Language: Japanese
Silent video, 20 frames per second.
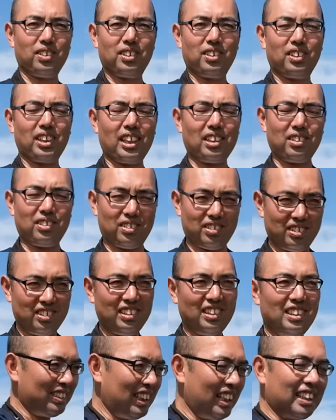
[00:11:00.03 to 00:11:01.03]
いのがあの
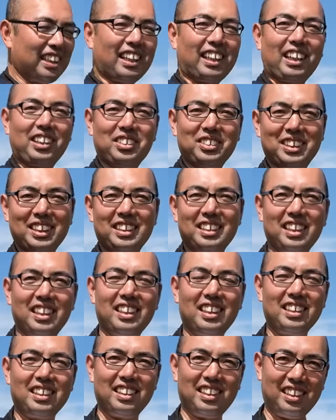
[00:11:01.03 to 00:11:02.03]
畑の剪定
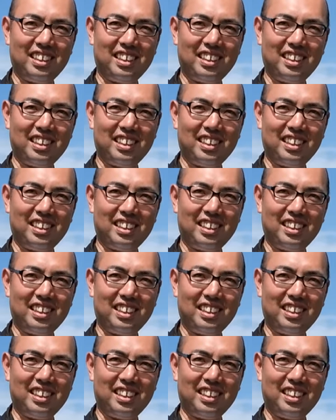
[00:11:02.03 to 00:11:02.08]
なんで。